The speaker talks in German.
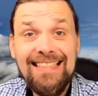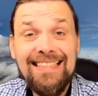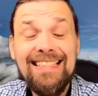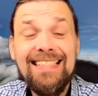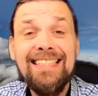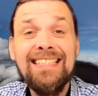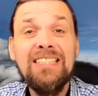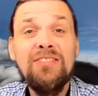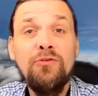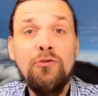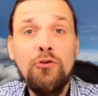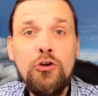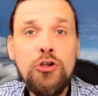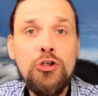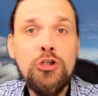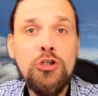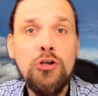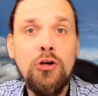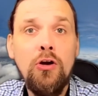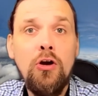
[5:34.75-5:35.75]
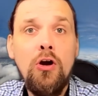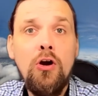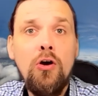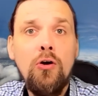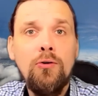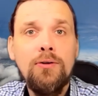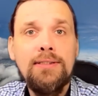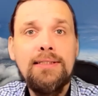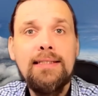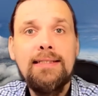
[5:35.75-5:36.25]
die sich das wünschen
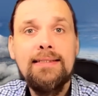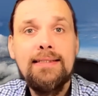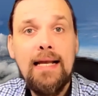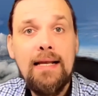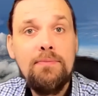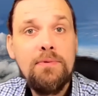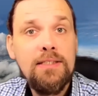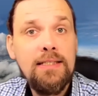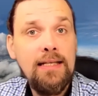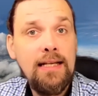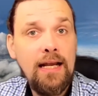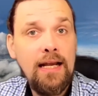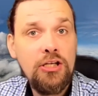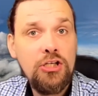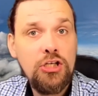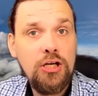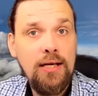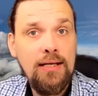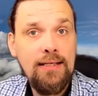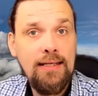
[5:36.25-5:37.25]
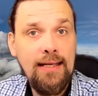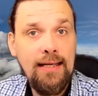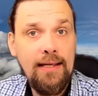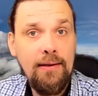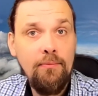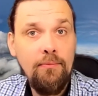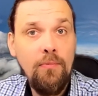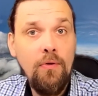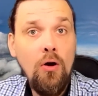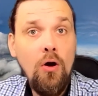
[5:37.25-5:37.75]
und sich selbst den Anschein
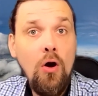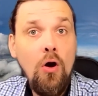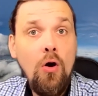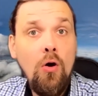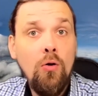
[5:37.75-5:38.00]
geben